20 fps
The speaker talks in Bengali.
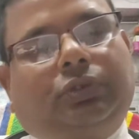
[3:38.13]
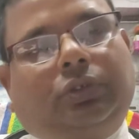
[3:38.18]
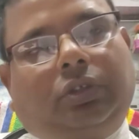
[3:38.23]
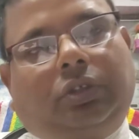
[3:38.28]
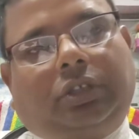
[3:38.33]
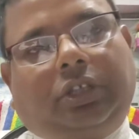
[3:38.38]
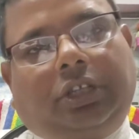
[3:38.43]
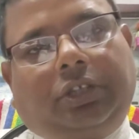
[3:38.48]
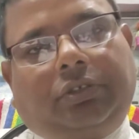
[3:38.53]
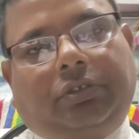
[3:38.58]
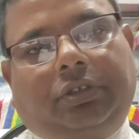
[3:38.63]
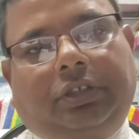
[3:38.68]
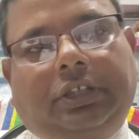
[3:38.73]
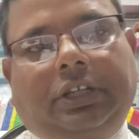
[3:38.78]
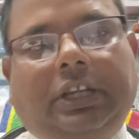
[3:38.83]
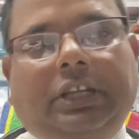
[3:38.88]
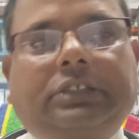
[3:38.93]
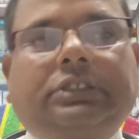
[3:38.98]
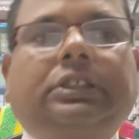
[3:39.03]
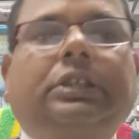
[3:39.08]
দরকার হলে
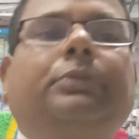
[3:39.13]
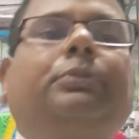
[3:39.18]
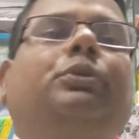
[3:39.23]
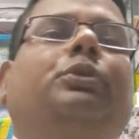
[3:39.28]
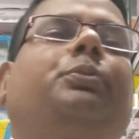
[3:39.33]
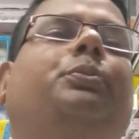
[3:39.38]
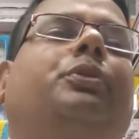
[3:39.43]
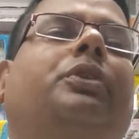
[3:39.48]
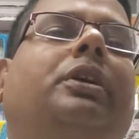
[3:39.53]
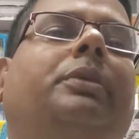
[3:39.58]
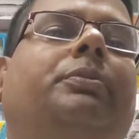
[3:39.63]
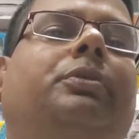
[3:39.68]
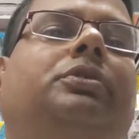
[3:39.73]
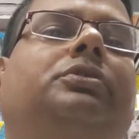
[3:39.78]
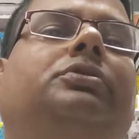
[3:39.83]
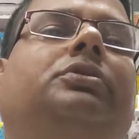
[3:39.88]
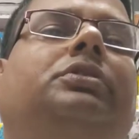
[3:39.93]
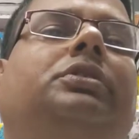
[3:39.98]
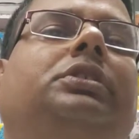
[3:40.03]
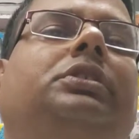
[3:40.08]
ডাক্তারবুর
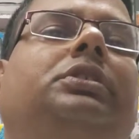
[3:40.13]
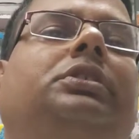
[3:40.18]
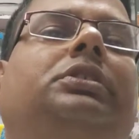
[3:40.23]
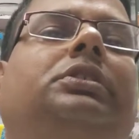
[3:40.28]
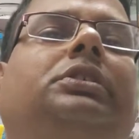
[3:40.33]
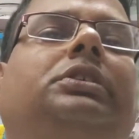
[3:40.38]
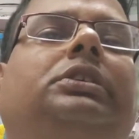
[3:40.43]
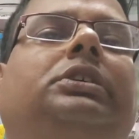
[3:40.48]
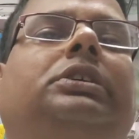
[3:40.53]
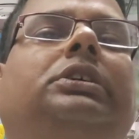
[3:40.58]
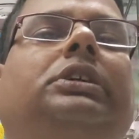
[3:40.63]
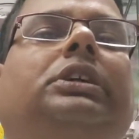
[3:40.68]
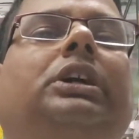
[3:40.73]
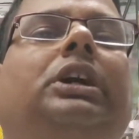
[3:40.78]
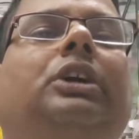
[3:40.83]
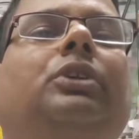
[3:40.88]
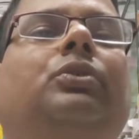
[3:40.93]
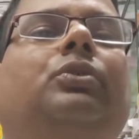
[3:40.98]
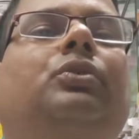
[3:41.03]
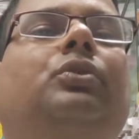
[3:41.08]
পরামর্শ নিন
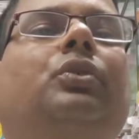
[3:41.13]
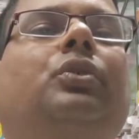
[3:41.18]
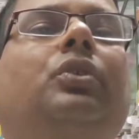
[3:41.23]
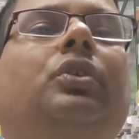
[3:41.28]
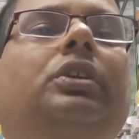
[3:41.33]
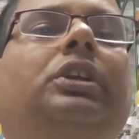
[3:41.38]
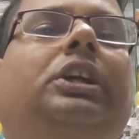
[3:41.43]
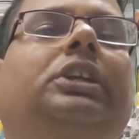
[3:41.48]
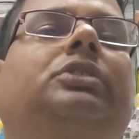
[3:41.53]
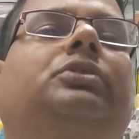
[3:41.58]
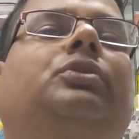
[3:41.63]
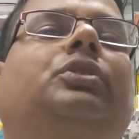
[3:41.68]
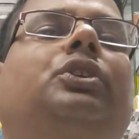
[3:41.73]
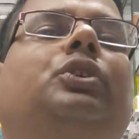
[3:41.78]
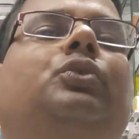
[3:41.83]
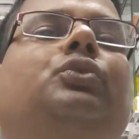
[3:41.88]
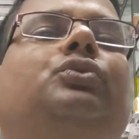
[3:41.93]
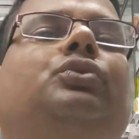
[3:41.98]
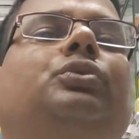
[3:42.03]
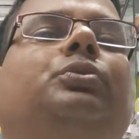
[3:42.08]
কারণ হঠাৎ
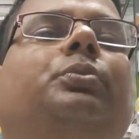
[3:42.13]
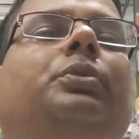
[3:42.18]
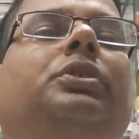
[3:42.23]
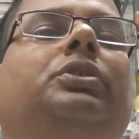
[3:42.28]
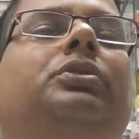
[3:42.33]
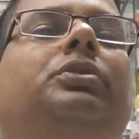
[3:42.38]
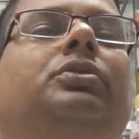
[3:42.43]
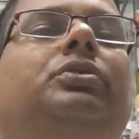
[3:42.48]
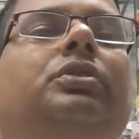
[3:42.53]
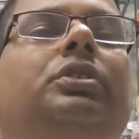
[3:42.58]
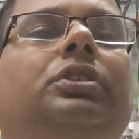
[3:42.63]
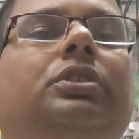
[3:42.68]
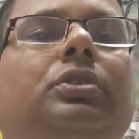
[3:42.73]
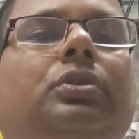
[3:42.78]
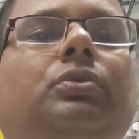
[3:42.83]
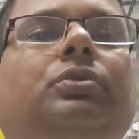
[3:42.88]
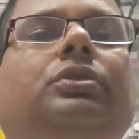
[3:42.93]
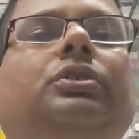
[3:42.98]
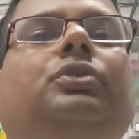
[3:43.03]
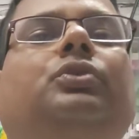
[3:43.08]
করে ওষুধ বন্ধ করে
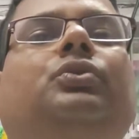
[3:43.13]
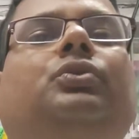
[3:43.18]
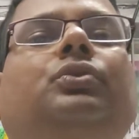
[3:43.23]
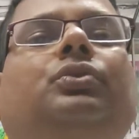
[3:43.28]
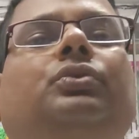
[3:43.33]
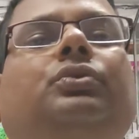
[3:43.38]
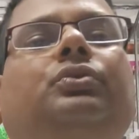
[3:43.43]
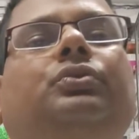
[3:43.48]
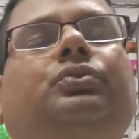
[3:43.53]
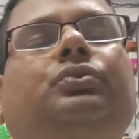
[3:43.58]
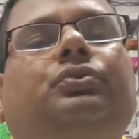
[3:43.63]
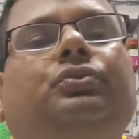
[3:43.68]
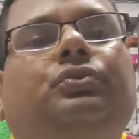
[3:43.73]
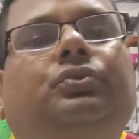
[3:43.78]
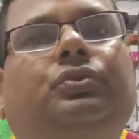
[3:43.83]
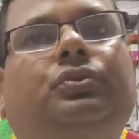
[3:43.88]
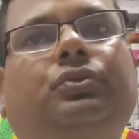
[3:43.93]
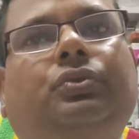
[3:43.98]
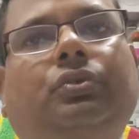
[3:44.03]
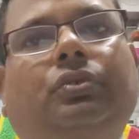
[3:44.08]
দিলেও কিন্তু
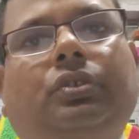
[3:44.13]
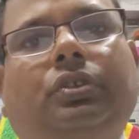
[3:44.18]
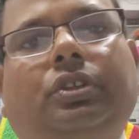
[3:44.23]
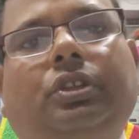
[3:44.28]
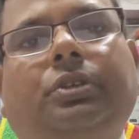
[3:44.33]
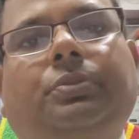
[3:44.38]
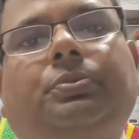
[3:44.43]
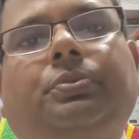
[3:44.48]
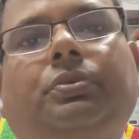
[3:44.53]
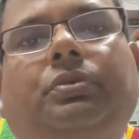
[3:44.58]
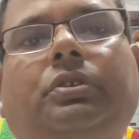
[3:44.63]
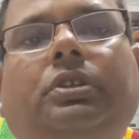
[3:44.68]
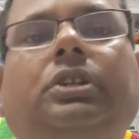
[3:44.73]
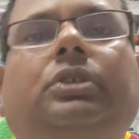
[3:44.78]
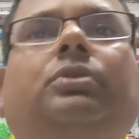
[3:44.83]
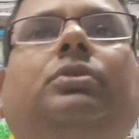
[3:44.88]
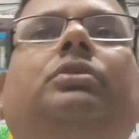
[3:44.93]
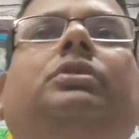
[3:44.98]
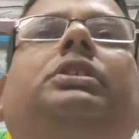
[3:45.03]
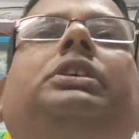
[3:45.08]
শরীরের পক্ষে
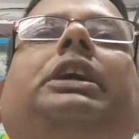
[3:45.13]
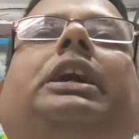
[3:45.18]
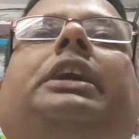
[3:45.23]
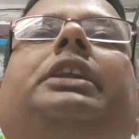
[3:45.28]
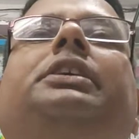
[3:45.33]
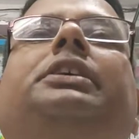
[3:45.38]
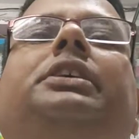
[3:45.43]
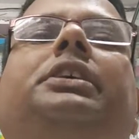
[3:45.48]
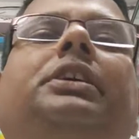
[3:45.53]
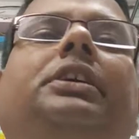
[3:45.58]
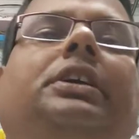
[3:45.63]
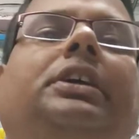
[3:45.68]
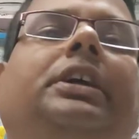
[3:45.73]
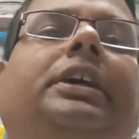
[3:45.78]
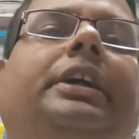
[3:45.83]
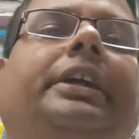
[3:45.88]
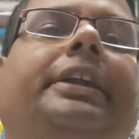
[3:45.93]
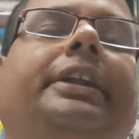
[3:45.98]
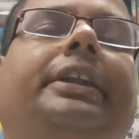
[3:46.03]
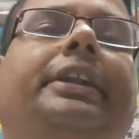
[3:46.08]
ক্ষতি আর কি
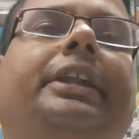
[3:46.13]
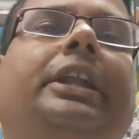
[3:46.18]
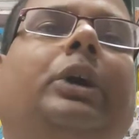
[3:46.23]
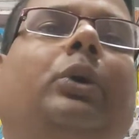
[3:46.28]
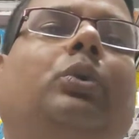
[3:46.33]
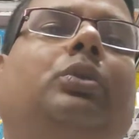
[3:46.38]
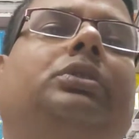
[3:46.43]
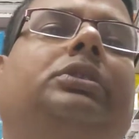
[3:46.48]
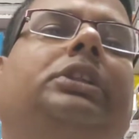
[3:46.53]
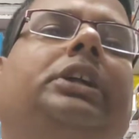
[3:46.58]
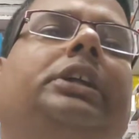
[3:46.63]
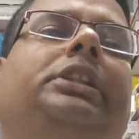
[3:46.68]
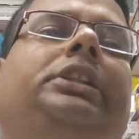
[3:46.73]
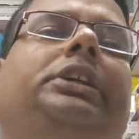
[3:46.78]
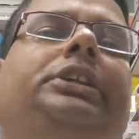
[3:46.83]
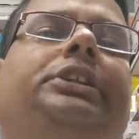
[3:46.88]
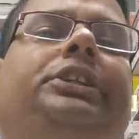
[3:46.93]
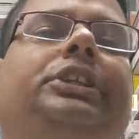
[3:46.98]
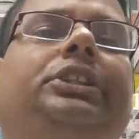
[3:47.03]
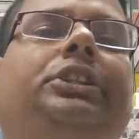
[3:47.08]
না
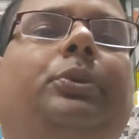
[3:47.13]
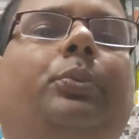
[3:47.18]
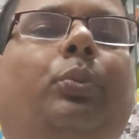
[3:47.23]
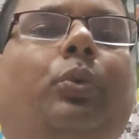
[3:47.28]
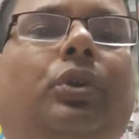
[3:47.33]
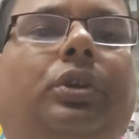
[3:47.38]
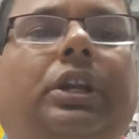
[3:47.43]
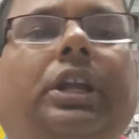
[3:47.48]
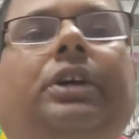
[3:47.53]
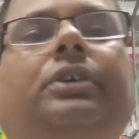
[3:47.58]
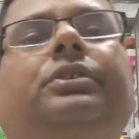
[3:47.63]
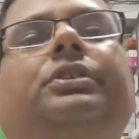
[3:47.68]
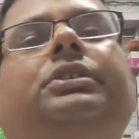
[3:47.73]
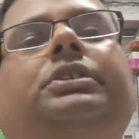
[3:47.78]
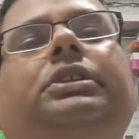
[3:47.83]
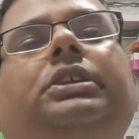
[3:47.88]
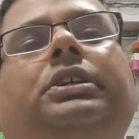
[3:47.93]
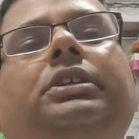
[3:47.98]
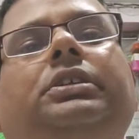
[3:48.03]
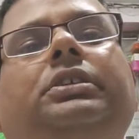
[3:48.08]
অত্যাধিক যদি মোটা
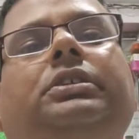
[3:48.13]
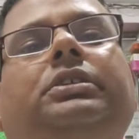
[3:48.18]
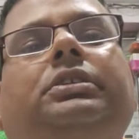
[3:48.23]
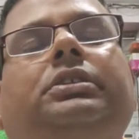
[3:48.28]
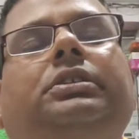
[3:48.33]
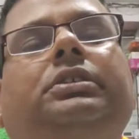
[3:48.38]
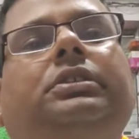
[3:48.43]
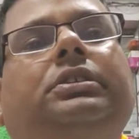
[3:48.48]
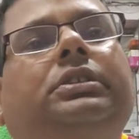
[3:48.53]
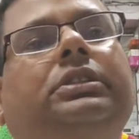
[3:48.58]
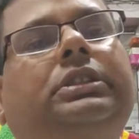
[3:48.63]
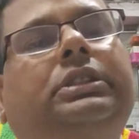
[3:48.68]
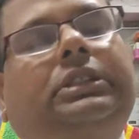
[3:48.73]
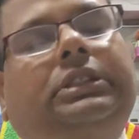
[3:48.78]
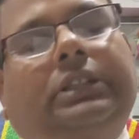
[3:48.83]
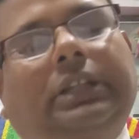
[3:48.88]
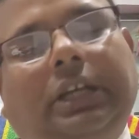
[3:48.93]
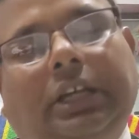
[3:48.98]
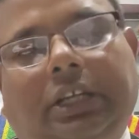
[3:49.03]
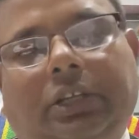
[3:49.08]
হয়ে যান
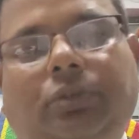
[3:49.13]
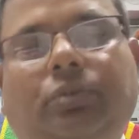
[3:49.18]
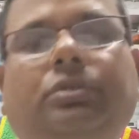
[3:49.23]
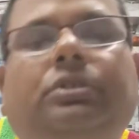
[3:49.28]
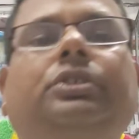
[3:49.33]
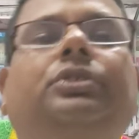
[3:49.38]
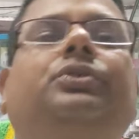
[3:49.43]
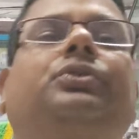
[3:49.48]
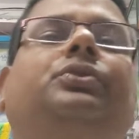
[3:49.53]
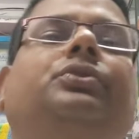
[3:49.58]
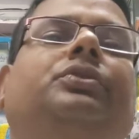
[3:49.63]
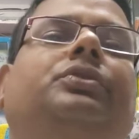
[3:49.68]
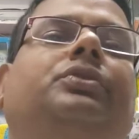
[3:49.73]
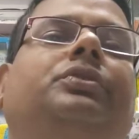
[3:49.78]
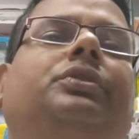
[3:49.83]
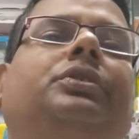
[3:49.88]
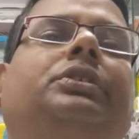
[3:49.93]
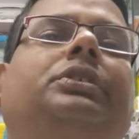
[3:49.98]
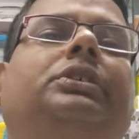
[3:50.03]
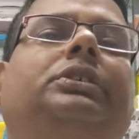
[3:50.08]
তাহলেও কিন্তু
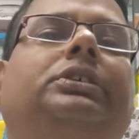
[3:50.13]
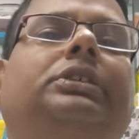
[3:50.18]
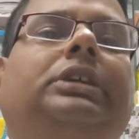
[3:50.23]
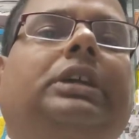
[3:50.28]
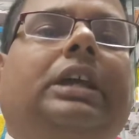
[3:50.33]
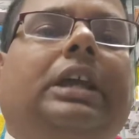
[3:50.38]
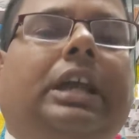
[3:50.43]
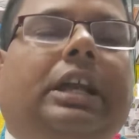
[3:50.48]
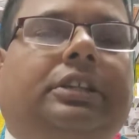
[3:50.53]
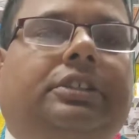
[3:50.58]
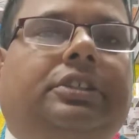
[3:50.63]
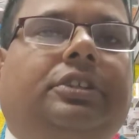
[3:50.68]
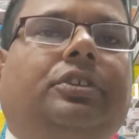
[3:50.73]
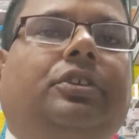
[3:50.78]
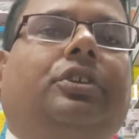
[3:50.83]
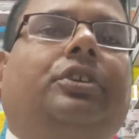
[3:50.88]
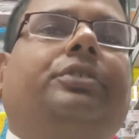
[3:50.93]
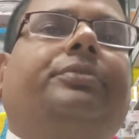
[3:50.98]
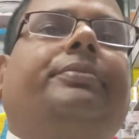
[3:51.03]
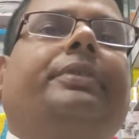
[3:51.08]
অ্যাসিড
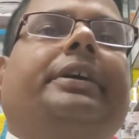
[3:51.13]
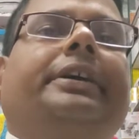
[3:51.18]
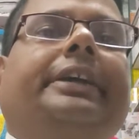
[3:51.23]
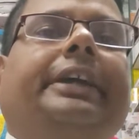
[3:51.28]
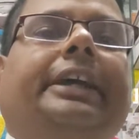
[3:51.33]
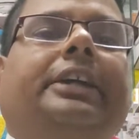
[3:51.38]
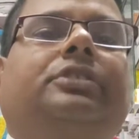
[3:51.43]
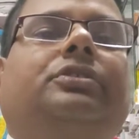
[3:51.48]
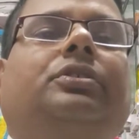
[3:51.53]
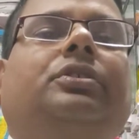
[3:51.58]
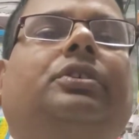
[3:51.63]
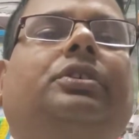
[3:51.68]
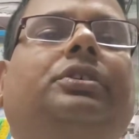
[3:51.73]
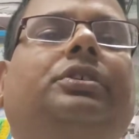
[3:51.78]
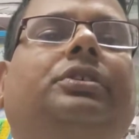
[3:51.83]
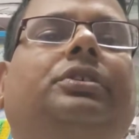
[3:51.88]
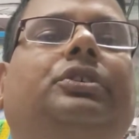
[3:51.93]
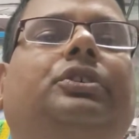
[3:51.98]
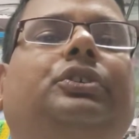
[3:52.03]
হয় বা গ্যাস হয়